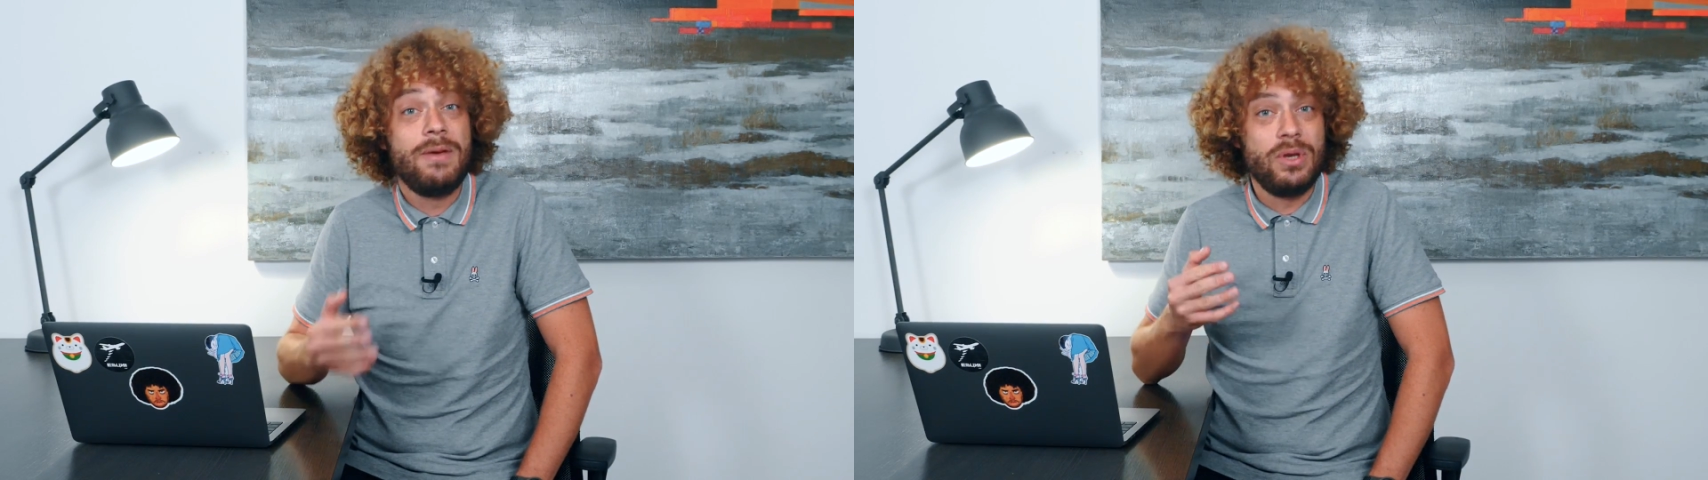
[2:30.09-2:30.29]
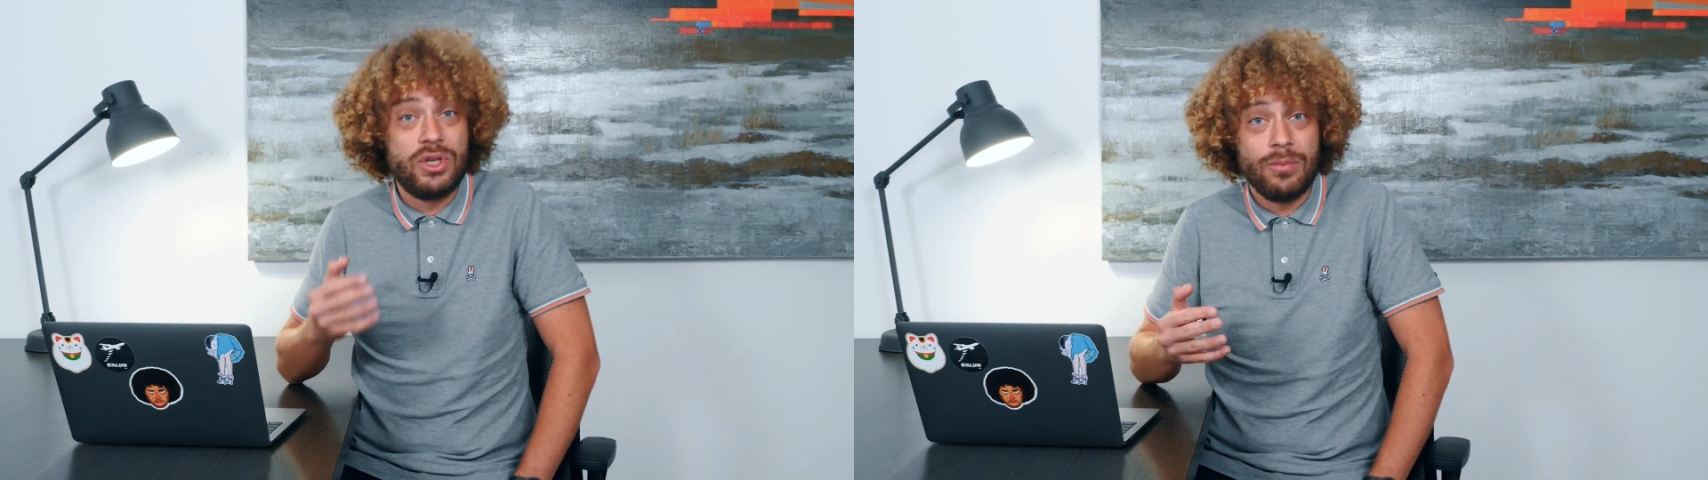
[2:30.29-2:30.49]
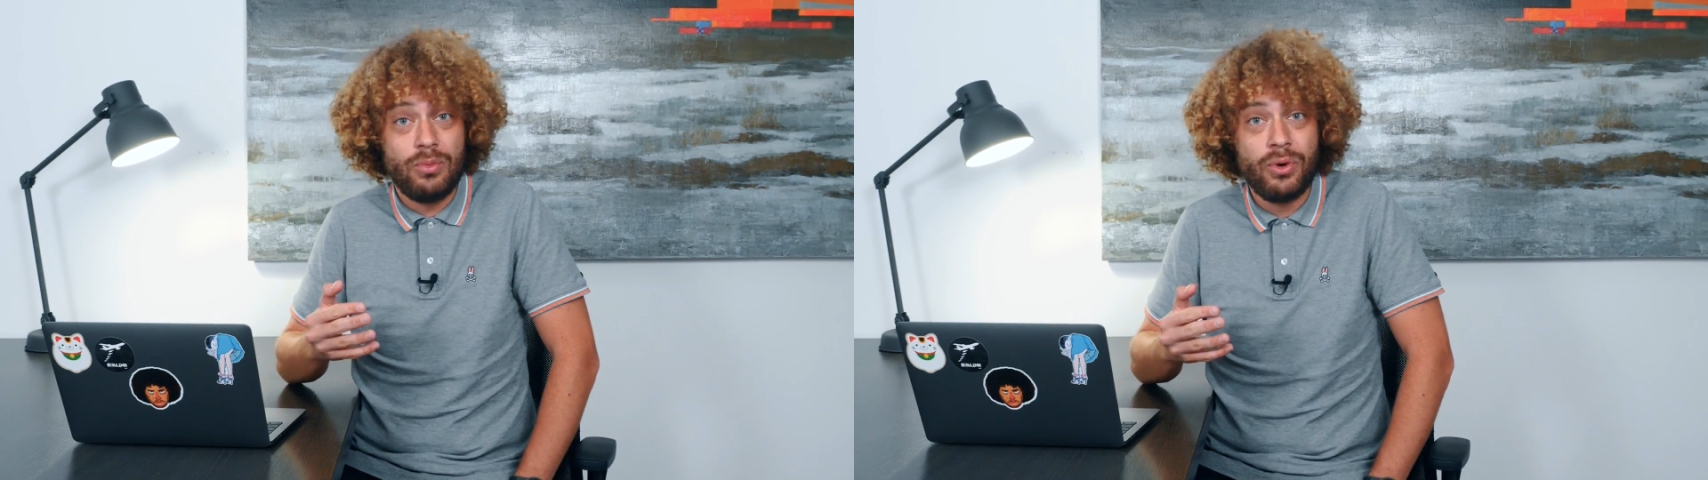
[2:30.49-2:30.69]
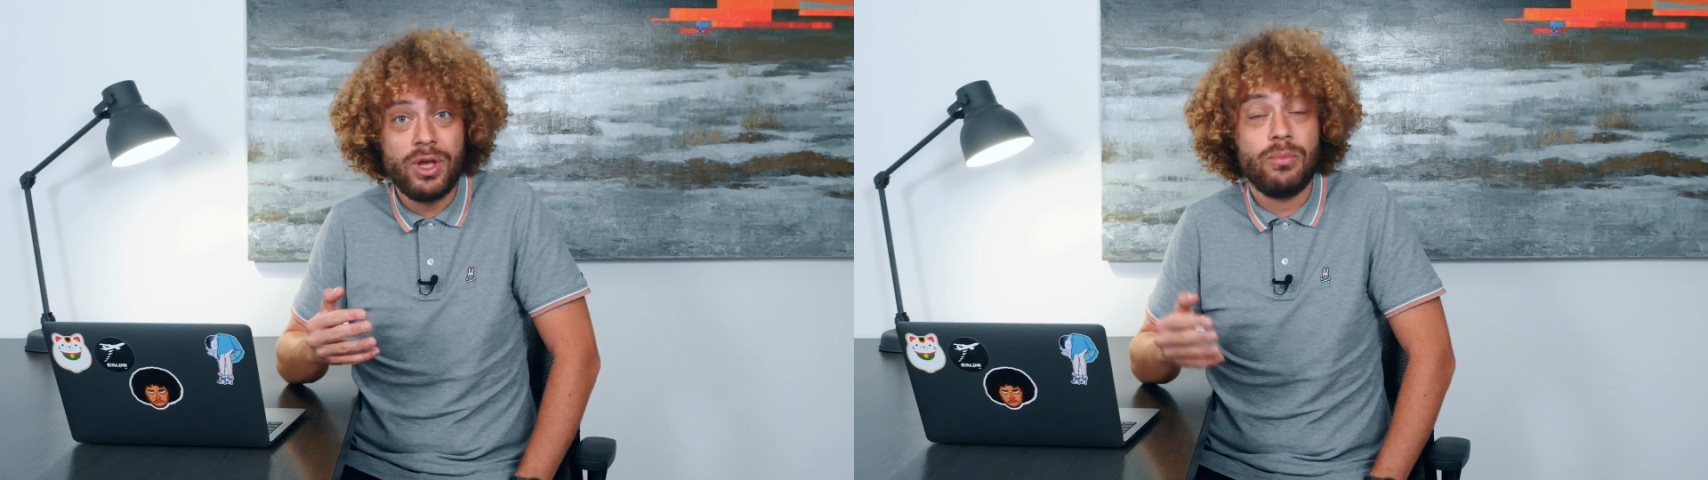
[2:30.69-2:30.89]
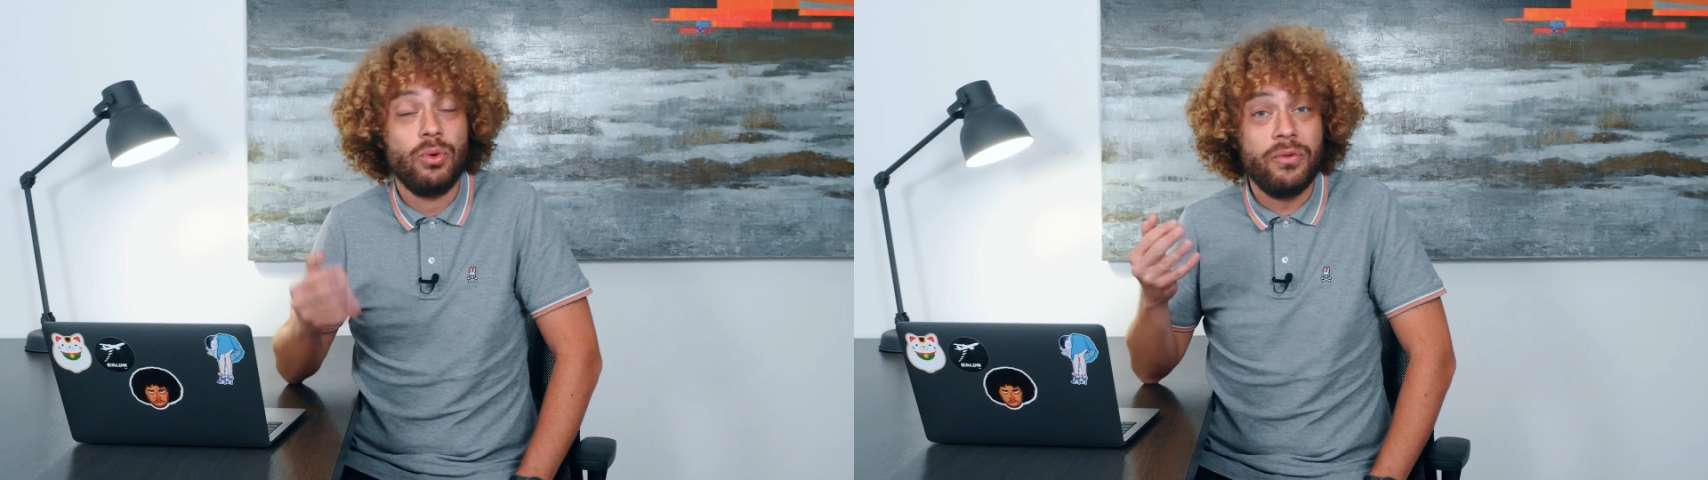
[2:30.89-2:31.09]
и
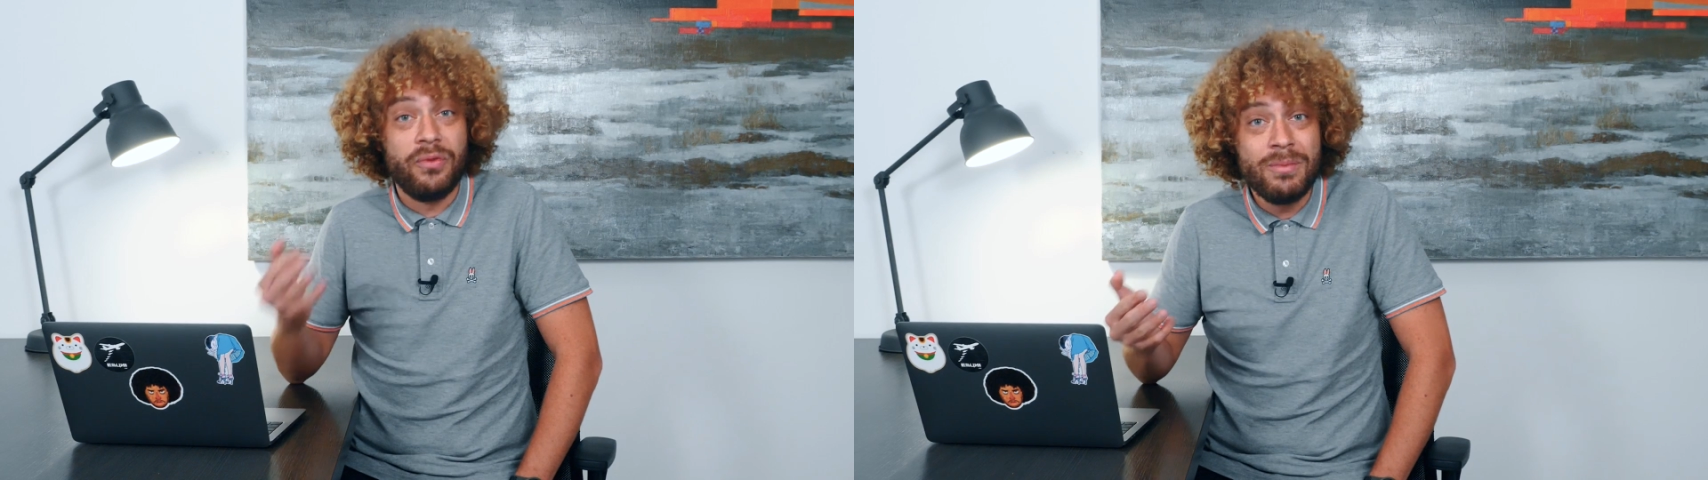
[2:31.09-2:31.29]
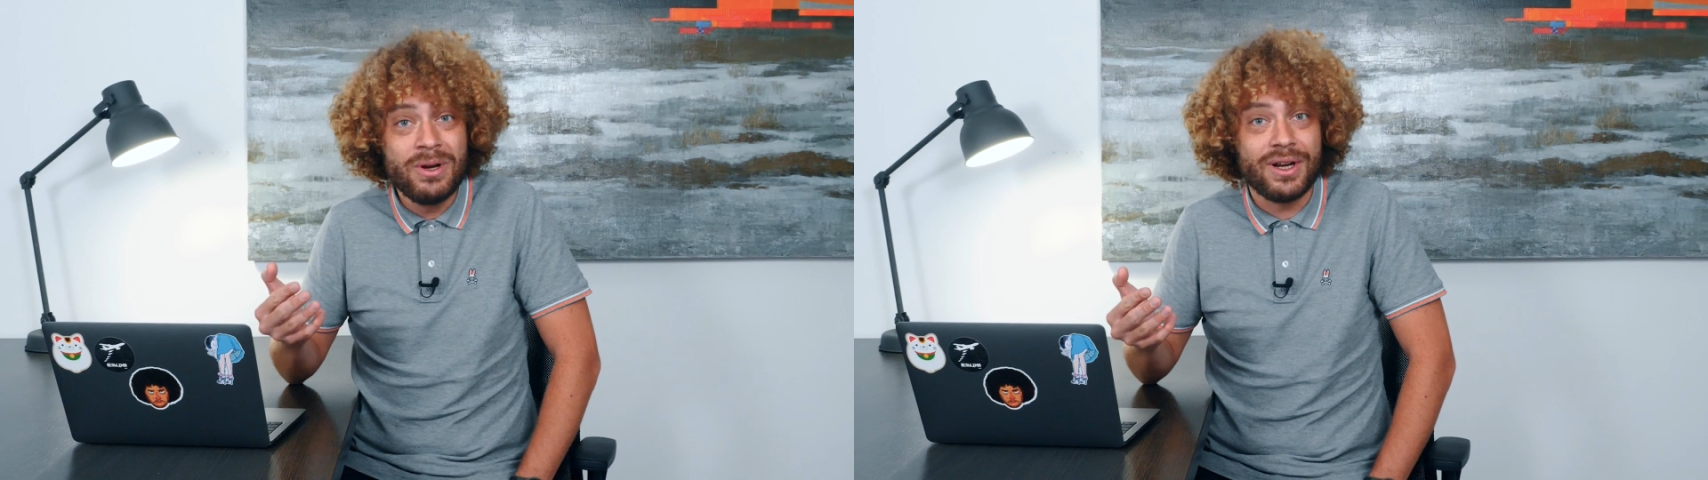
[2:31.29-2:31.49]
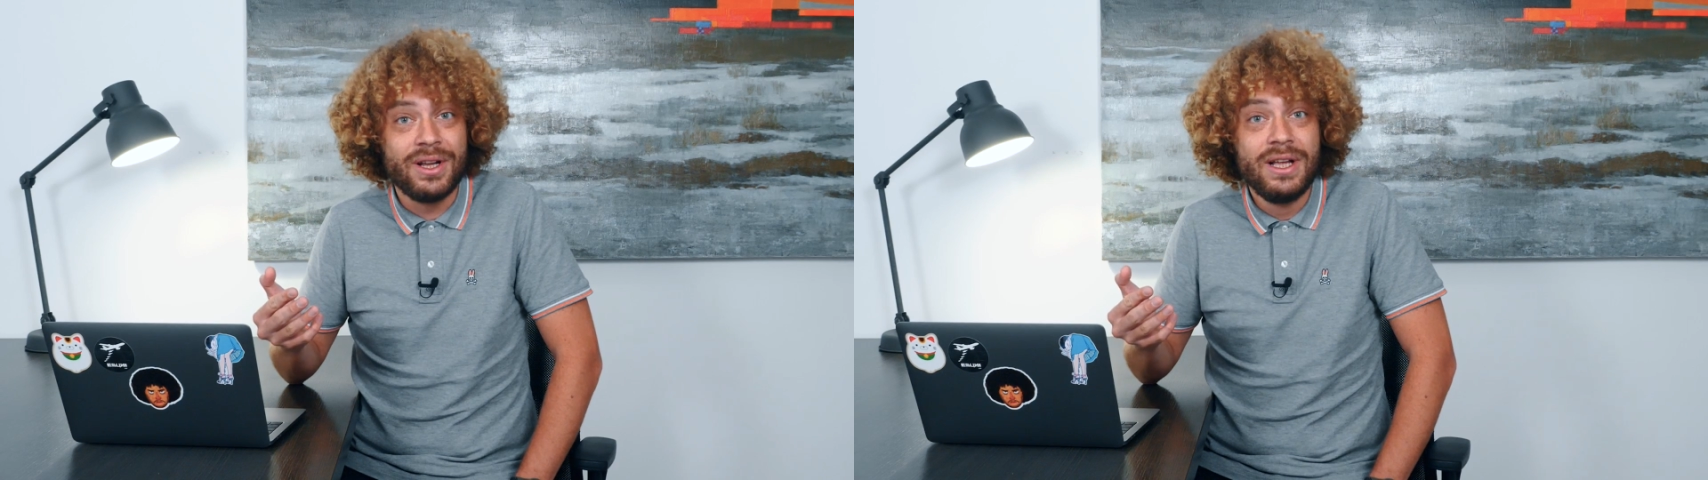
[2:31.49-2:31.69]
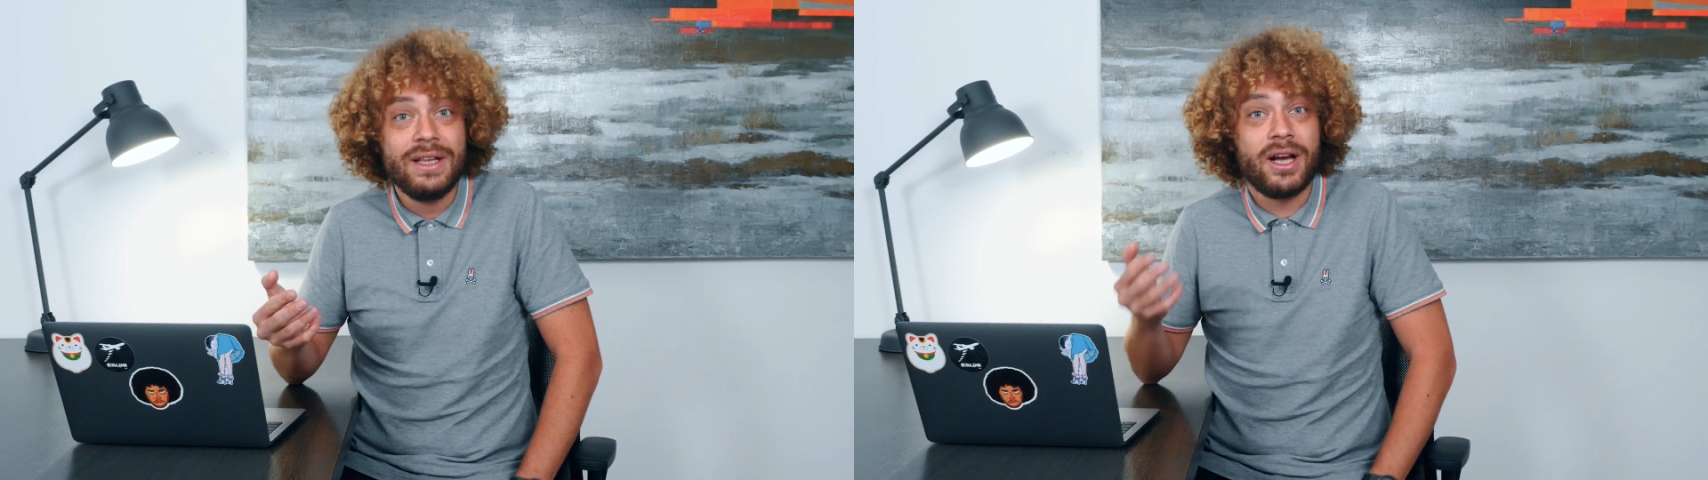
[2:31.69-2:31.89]
Петербурге будут выборы,